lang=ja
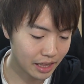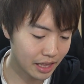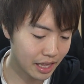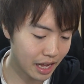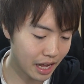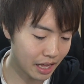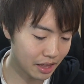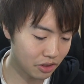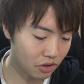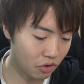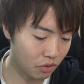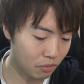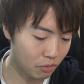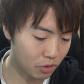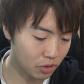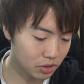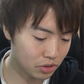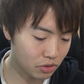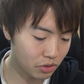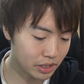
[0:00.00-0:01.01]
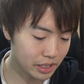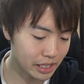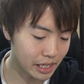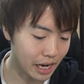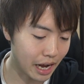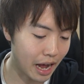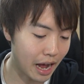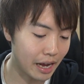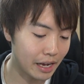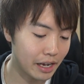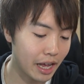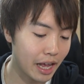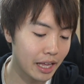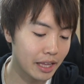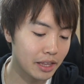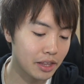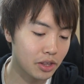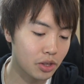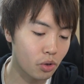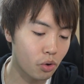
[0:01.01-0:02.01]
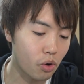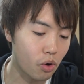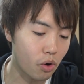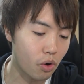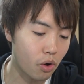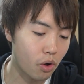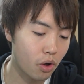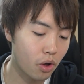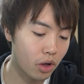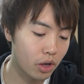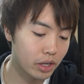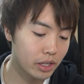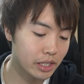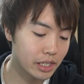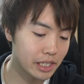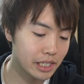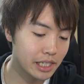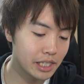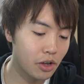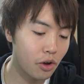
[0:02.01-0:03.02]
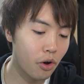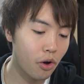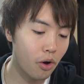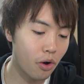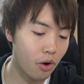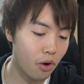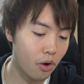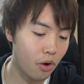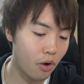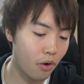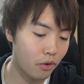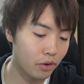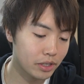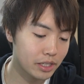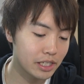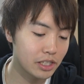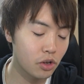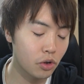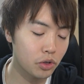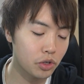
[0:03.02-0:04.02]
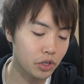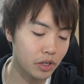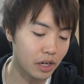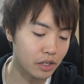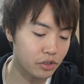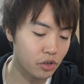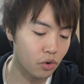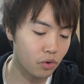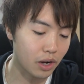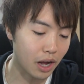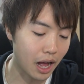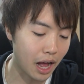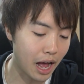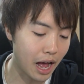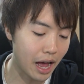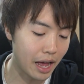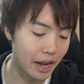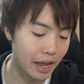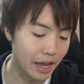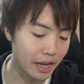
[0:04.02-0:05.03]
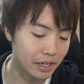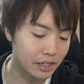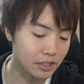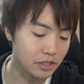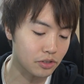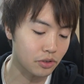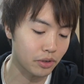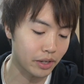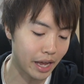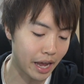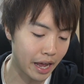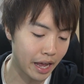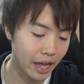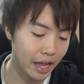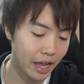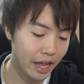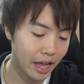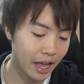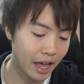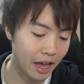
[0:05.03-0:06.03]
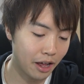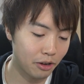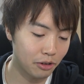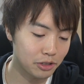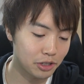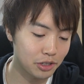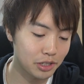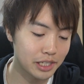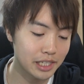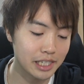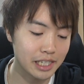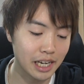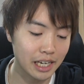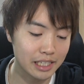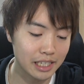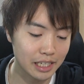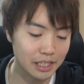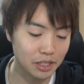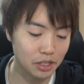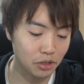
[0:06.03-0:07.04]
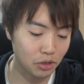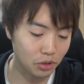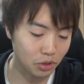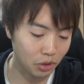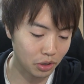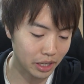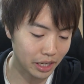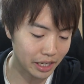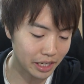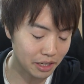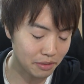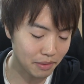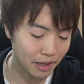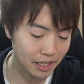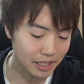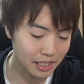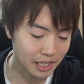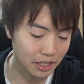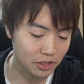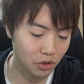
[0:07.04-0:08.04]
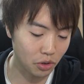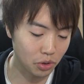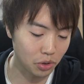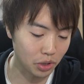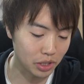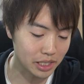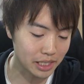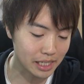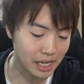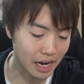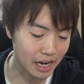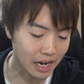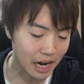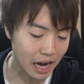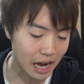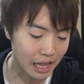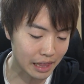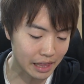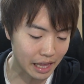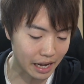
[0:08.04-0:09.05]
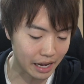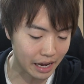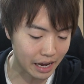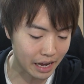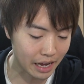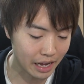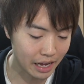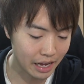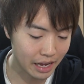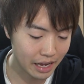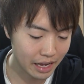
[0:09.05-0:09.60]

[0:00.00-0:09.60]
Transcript: で、あともう少し、あ、やっと、昨日、昨日っていうか今日か、ハーレー X をね、あの、重心化させることできました。ちょっと時間かかったね。